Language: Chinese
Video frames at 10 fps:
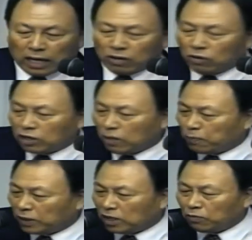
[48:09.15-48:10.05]
我父
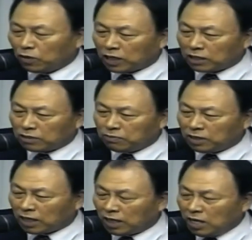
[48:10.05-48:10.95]
我们一直
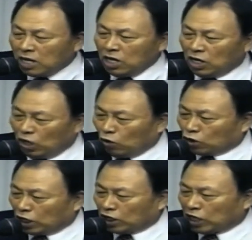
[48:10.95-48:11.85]
在错误中生
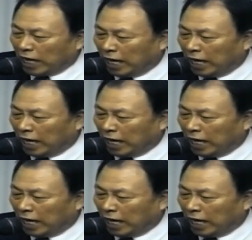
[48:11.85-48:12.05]
活。